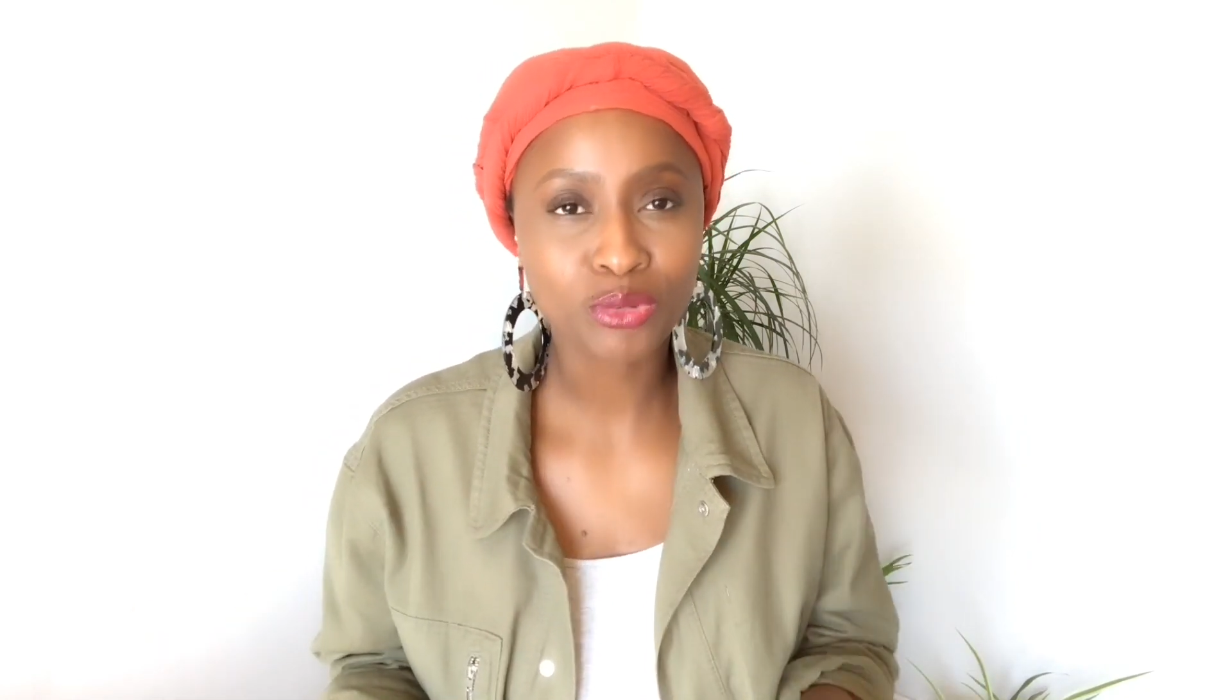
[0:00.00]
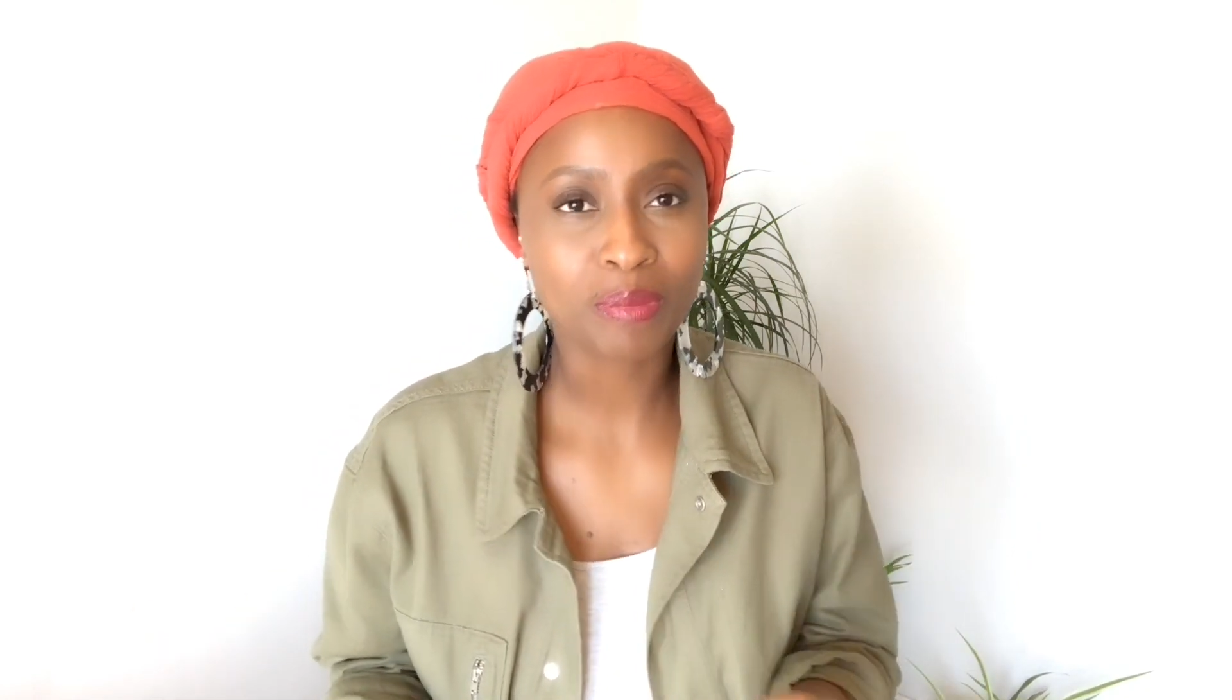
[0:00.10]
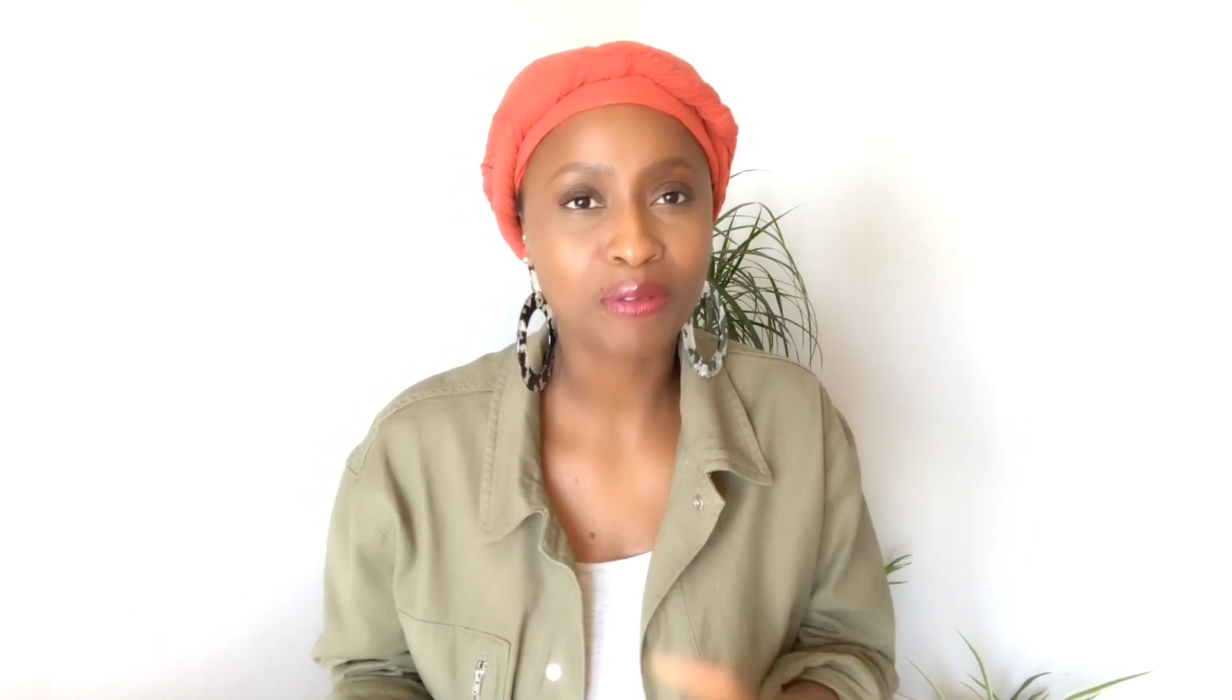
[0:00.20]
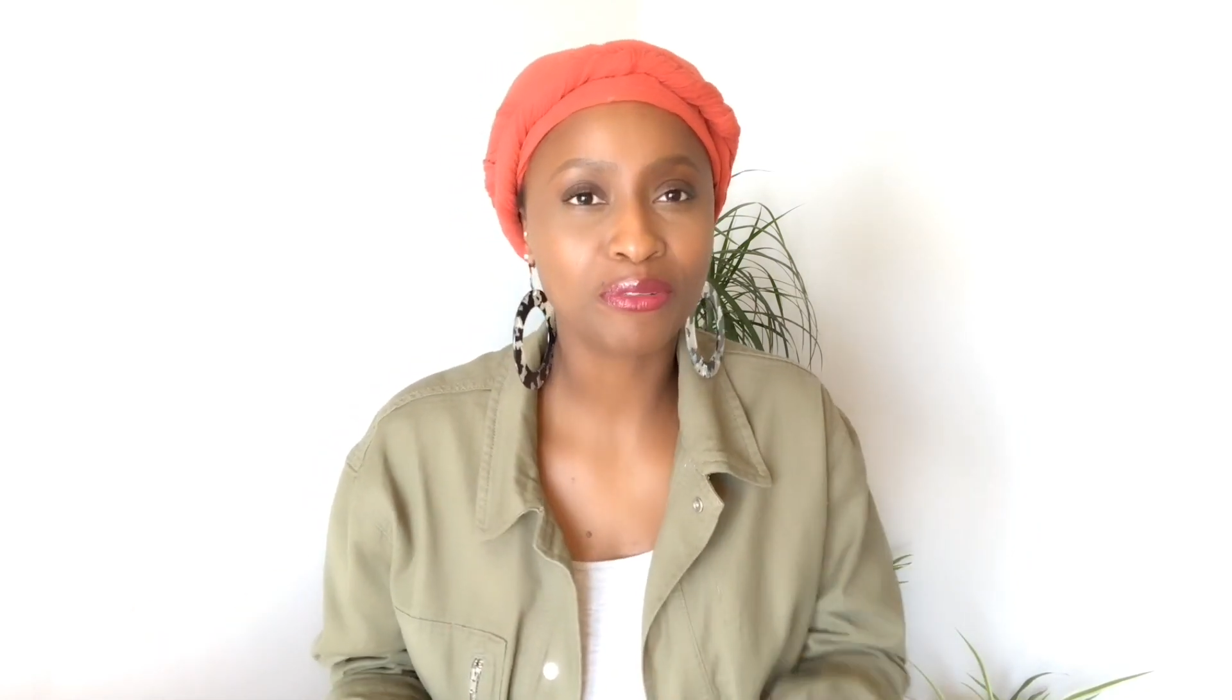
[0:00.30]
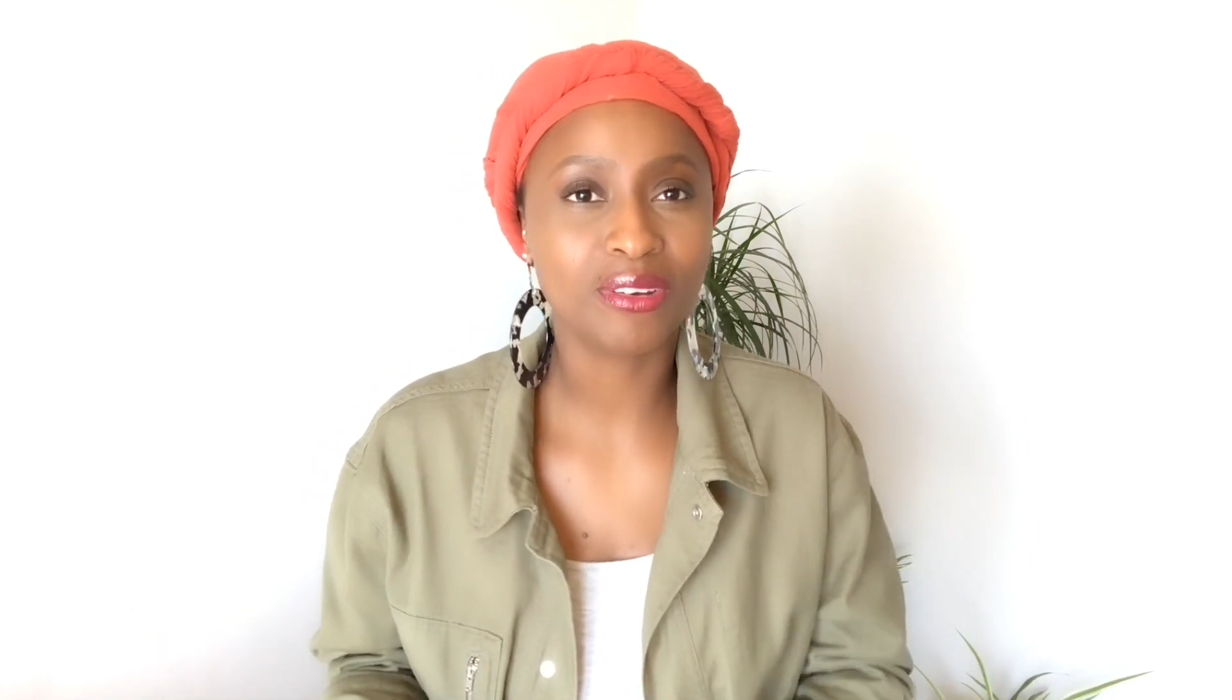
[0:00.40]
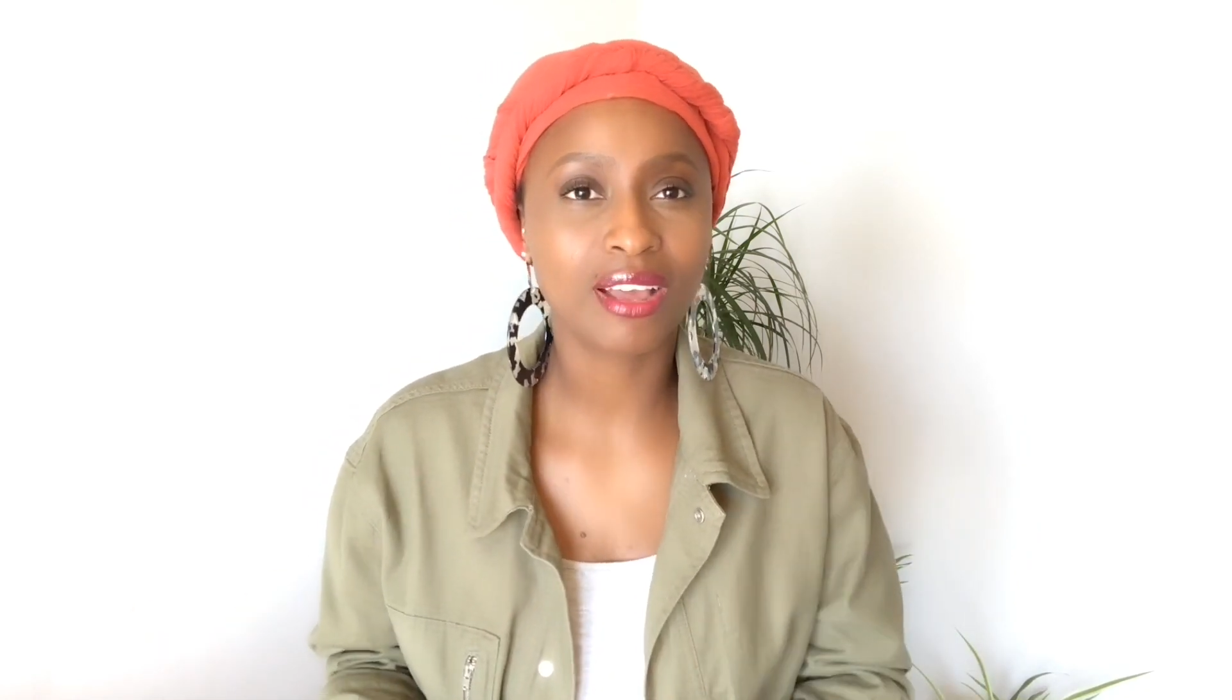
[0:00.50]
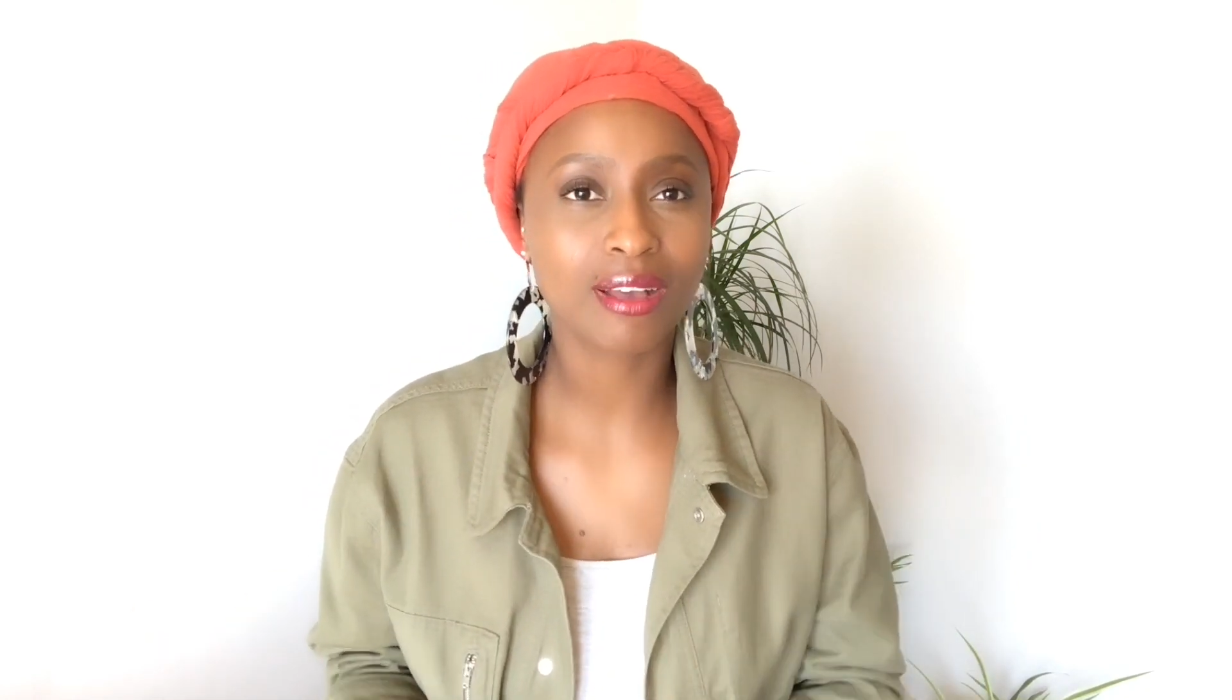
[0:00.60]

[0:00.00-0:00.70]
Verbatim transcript: parfum-là